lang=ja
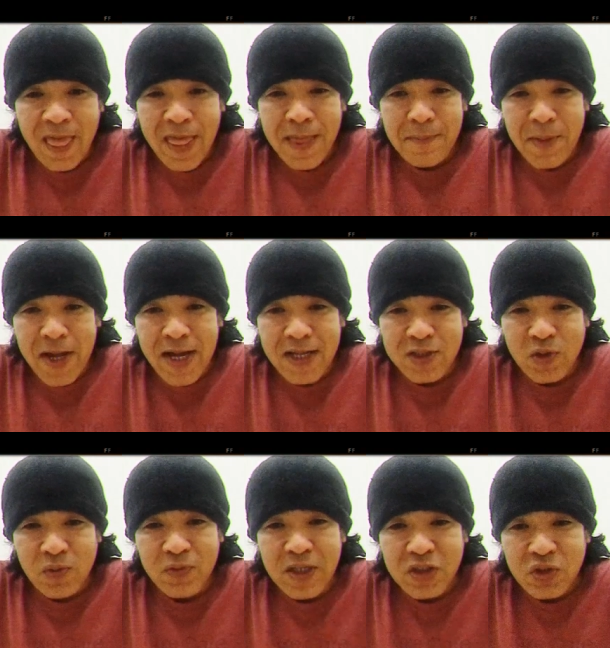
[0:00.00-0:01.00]
まあ、そ
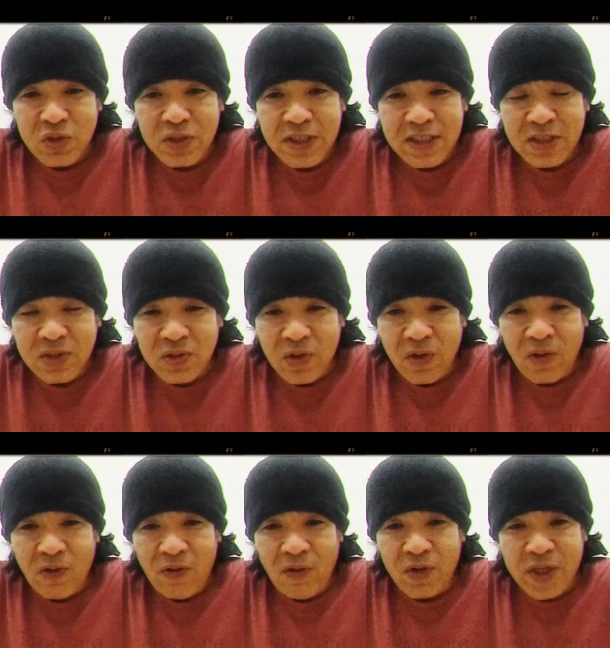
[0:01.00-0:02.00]
んな12月
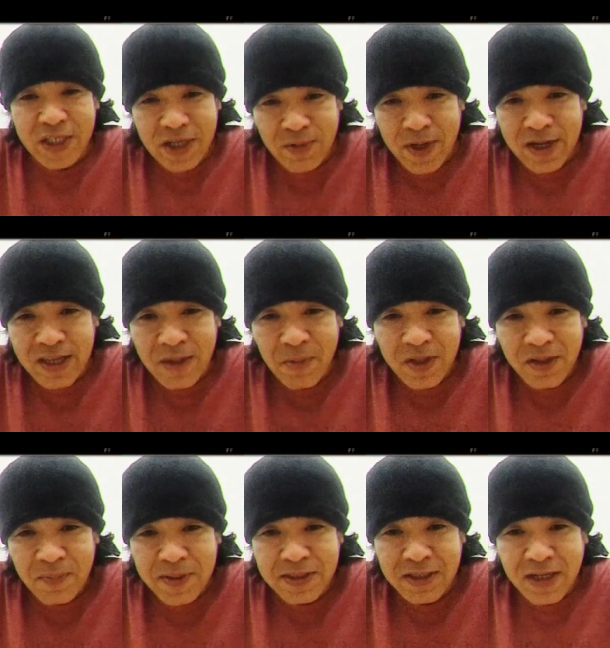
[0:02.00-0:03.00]
の沖縄、山田
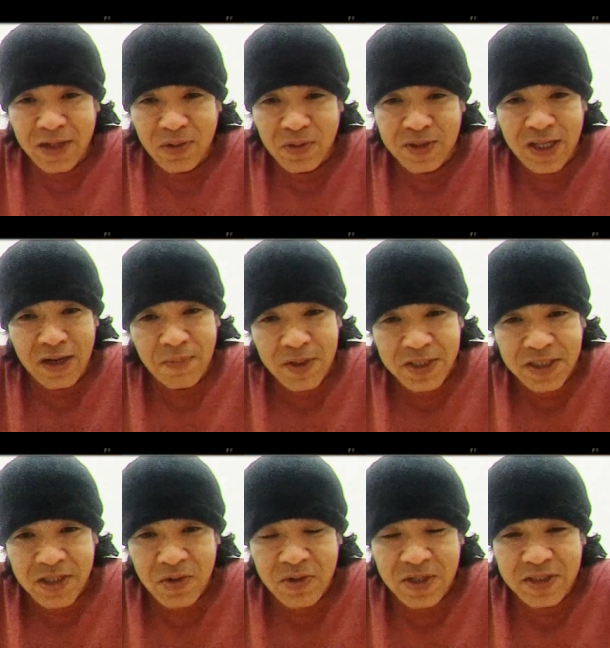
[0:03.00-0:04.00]
バサラのサラバン
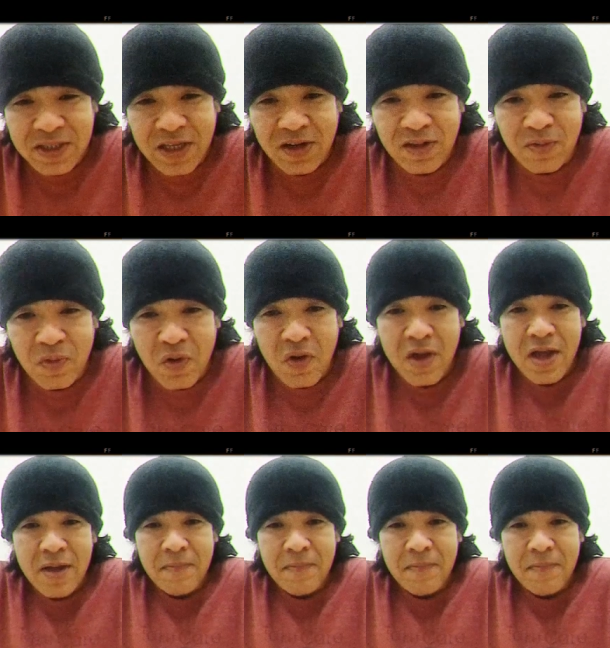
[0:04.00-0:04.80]
時よりですけれども、